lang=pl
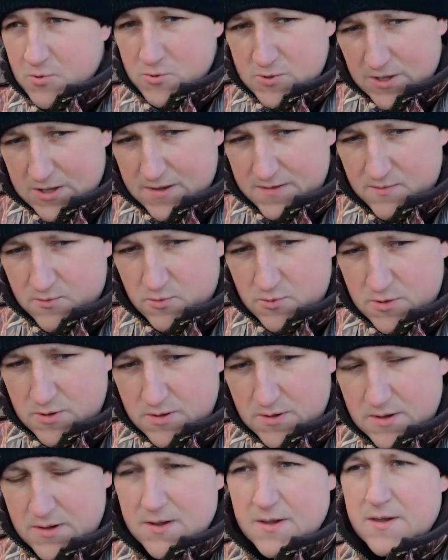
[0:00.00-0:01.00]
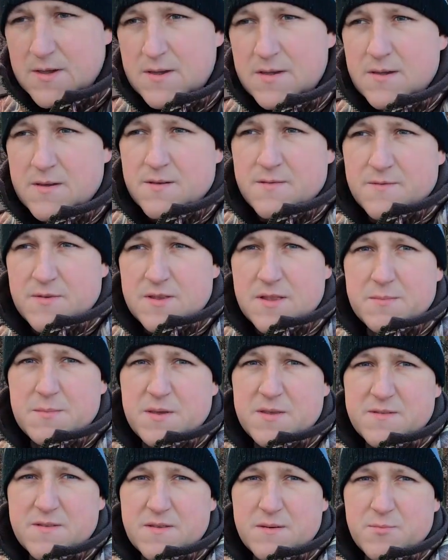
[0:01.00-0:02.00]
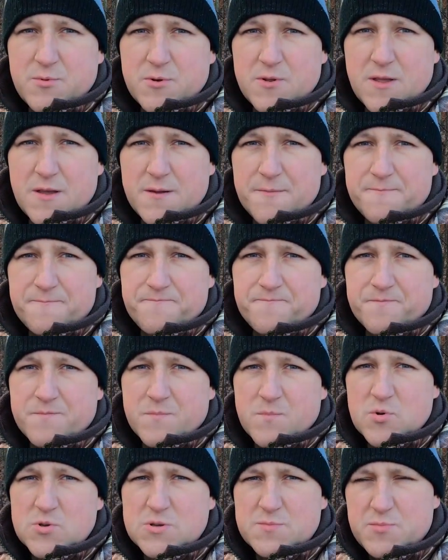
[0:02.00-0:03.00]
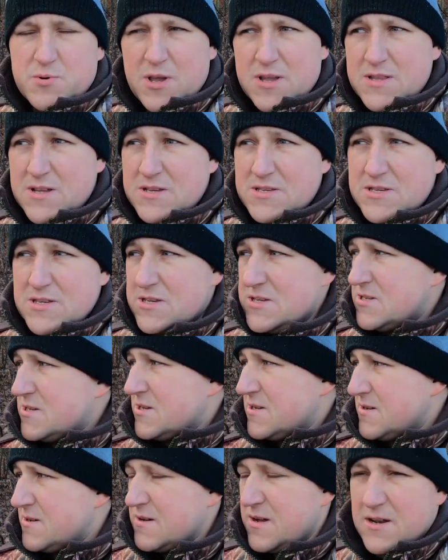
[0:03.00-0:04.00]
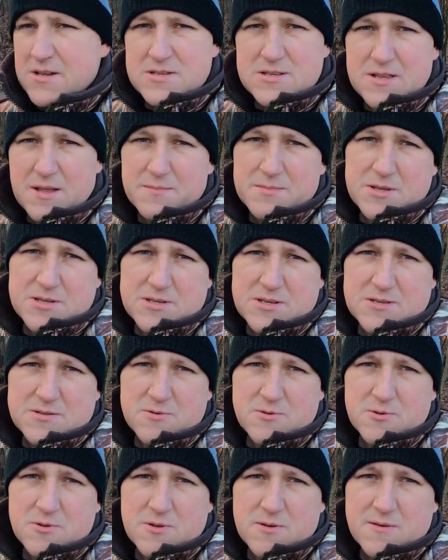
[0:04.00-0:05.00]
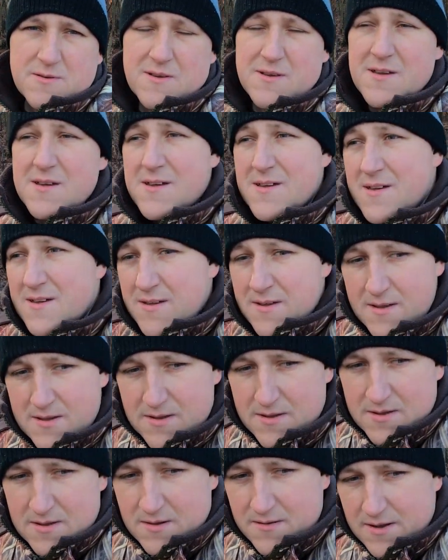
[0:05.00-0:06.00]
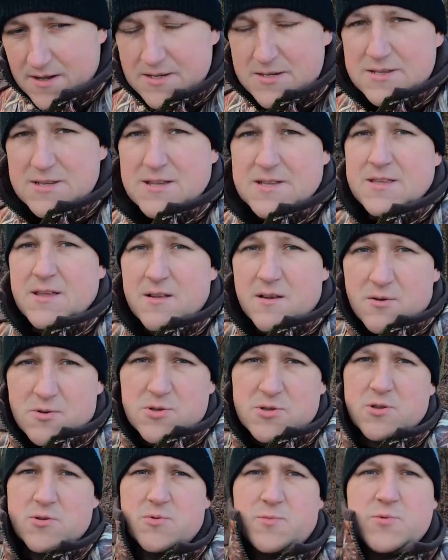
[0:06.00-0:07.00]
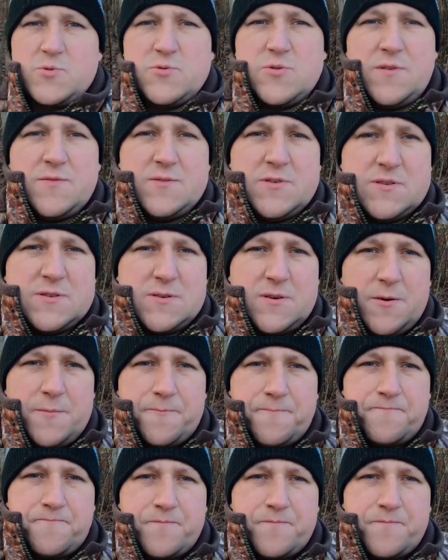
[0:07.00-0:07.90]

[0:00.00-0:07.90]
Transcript: Tutaj jest lód, w inne miejsce nie pójdę, może pojadę gdzie indziej, ale czy tam też jest lód? No właśnie, ten lód to tu psuje wszystko.